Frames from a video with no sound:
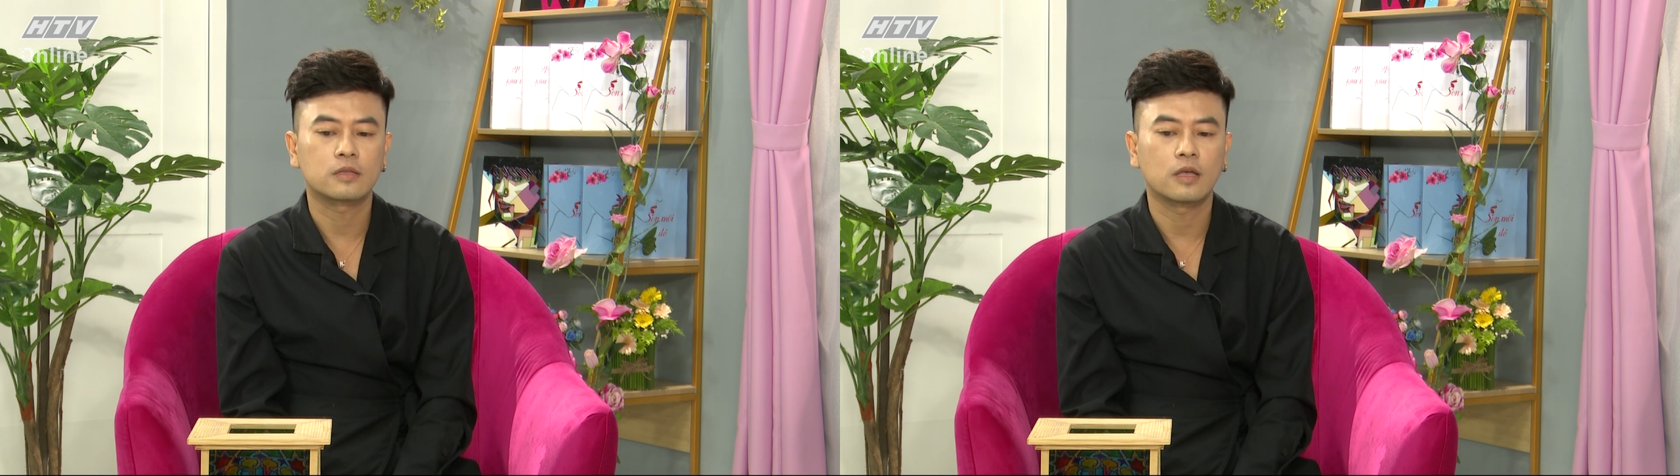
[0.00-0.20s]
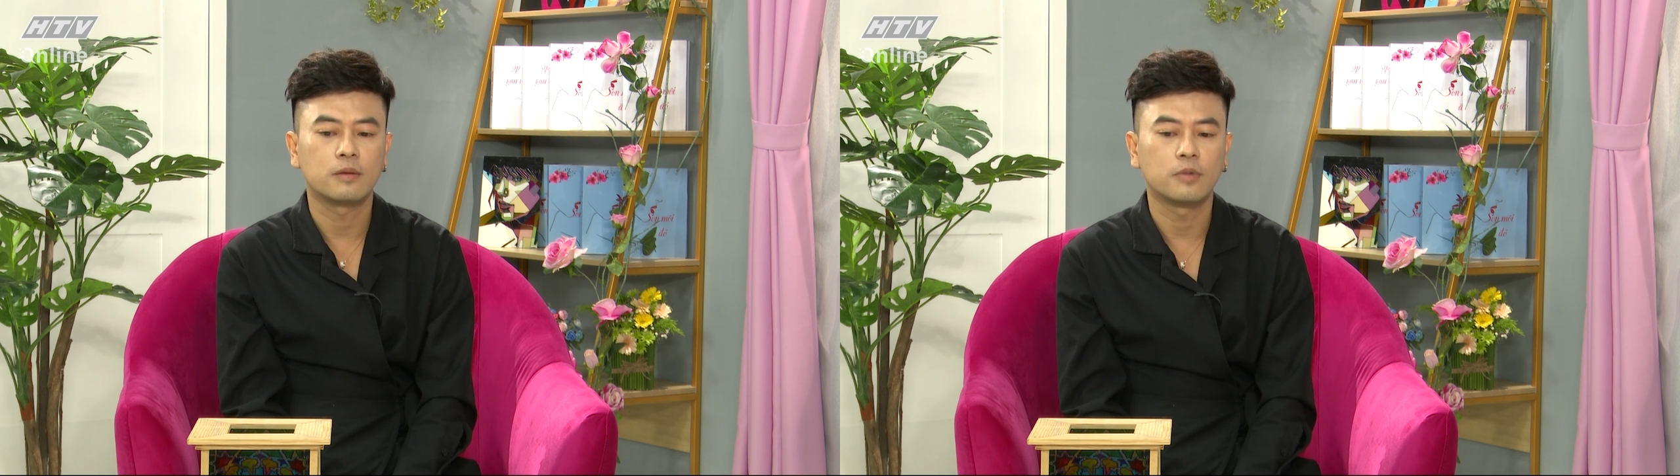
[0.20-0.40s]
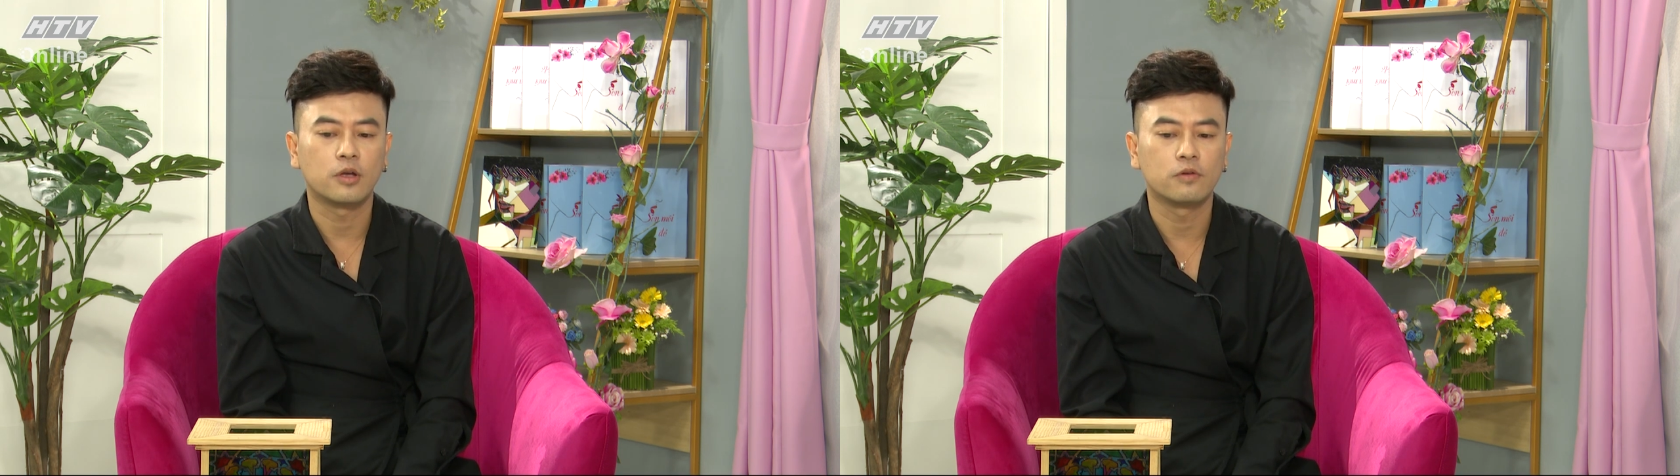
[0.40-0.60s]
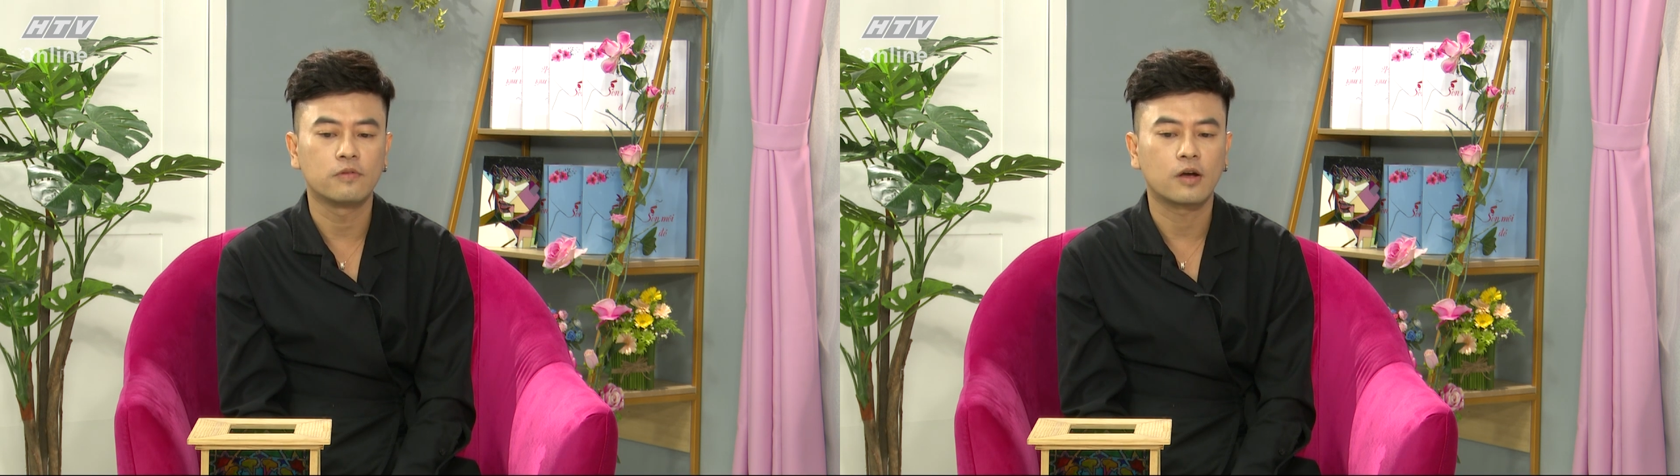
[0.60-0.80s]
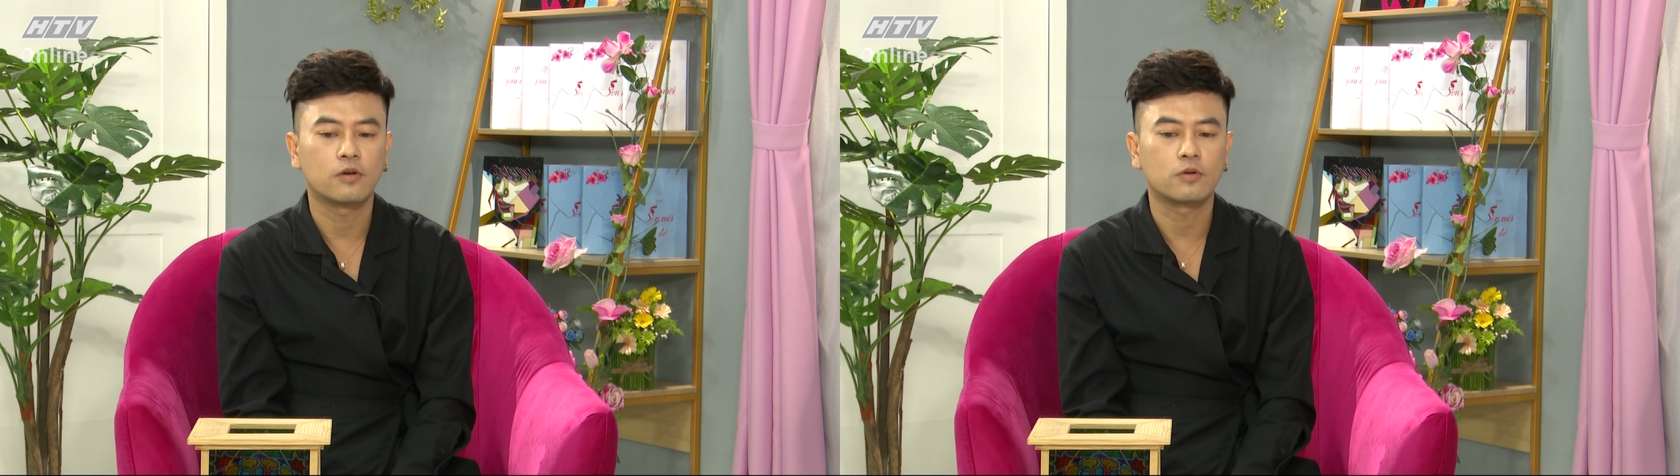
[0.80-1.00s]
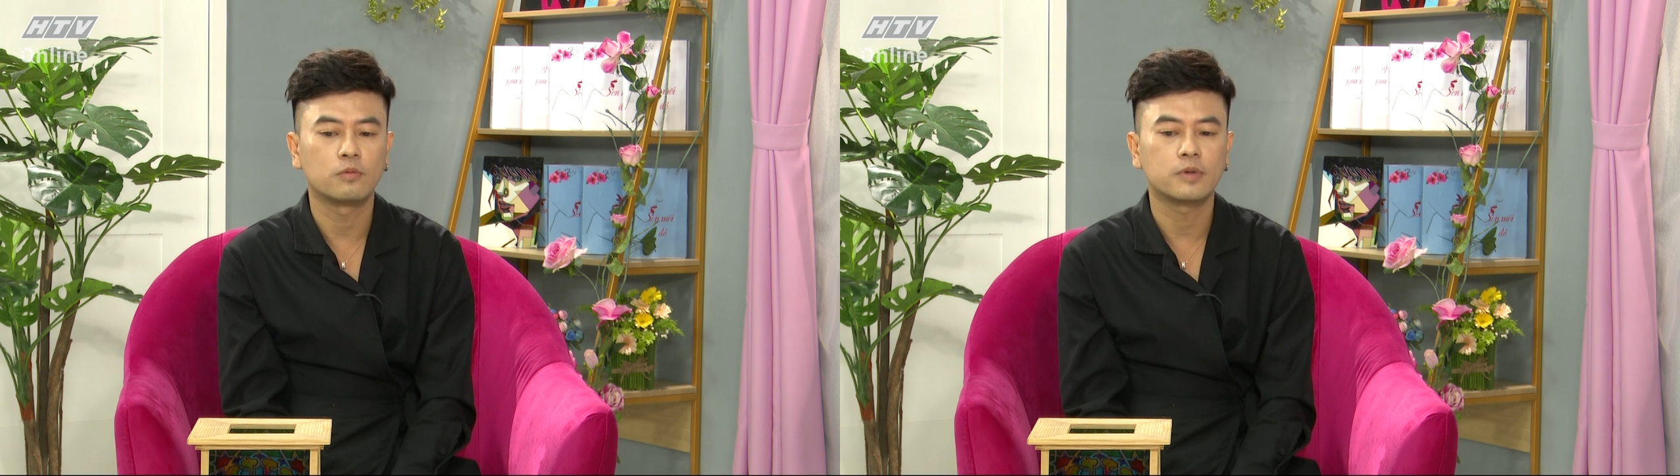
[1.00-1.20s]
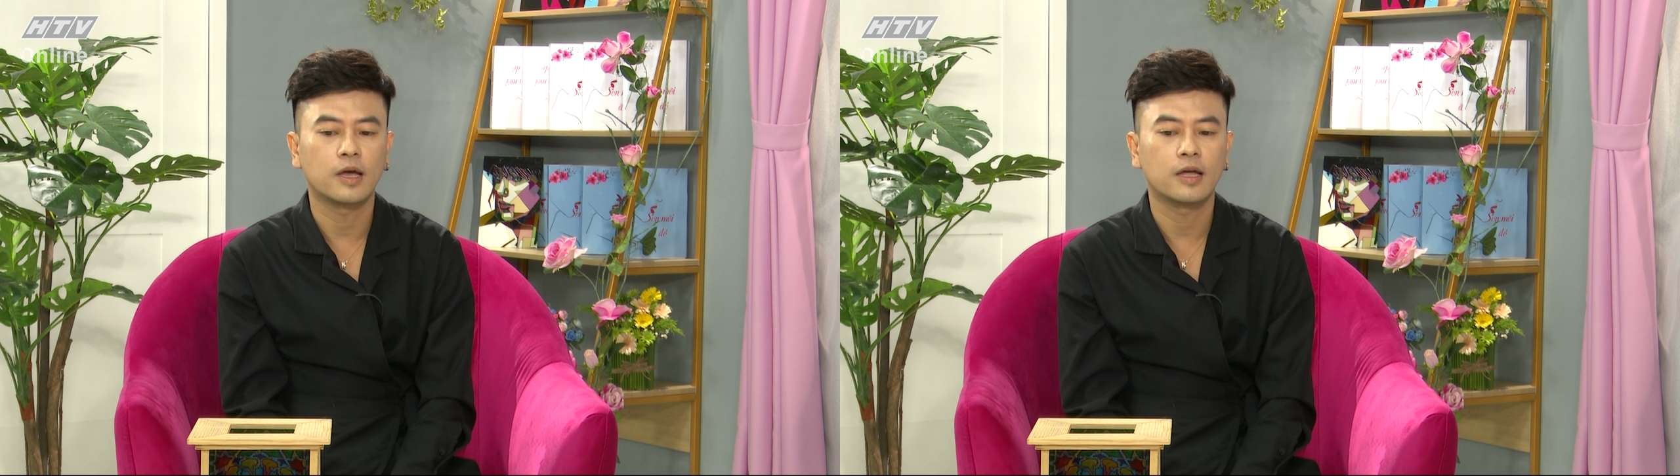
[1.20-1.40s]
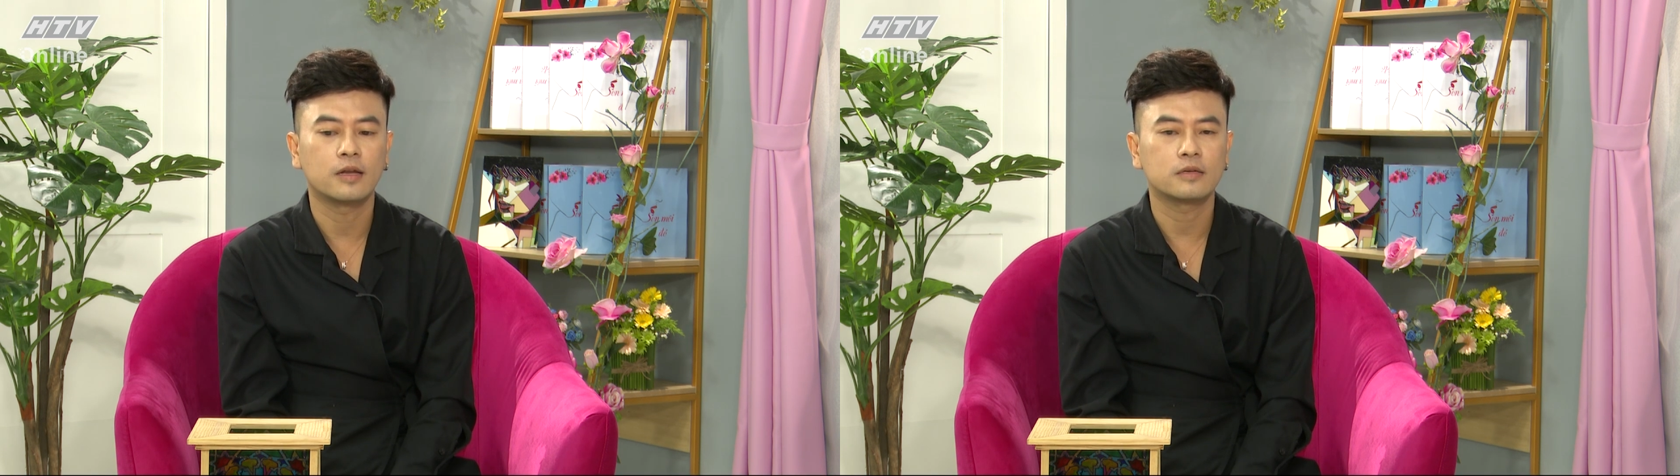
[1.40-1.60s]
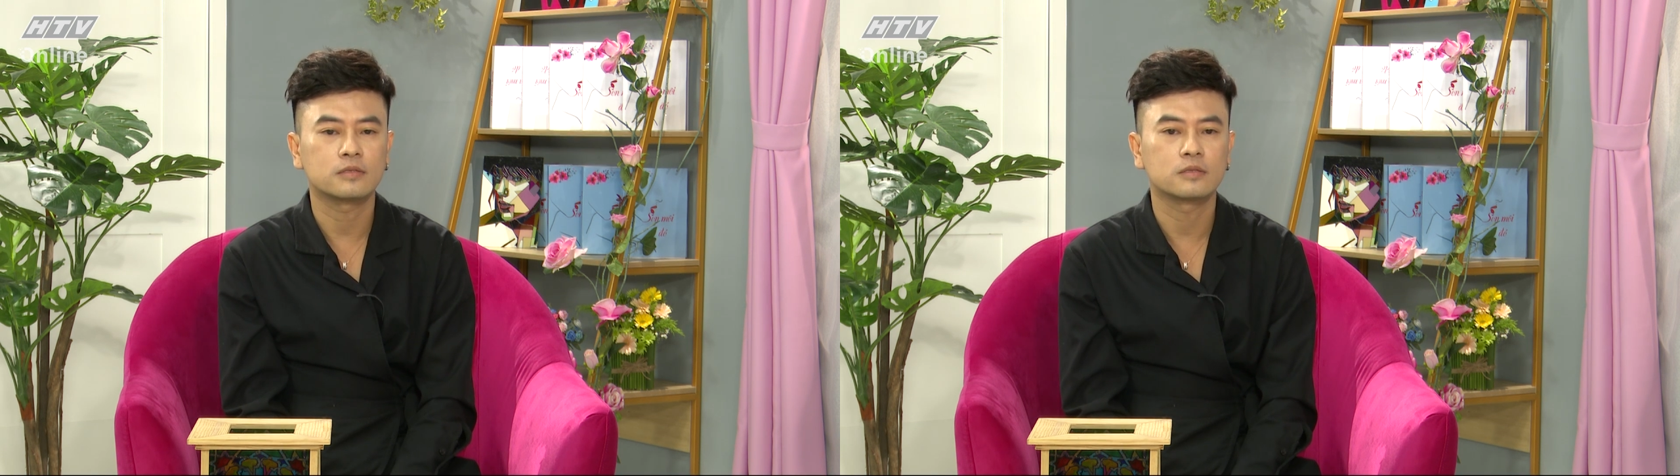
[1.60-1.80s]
tìm hiểu và khôi cũng đã